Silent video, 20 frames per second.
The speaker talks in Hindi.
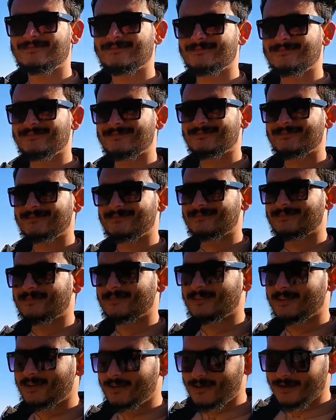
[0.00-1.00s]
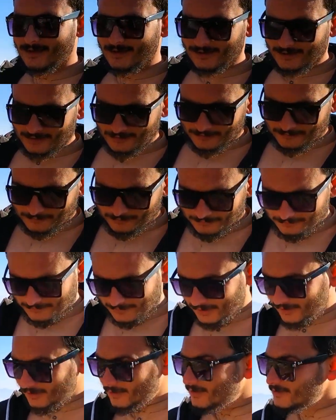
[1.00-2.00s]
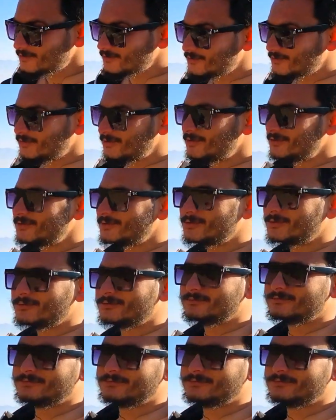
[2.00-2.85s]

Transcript: तो वहाँ पे स्टडी का स्टडी कहाँ पे करते मैं लास्ट स्टूडेंट हूँ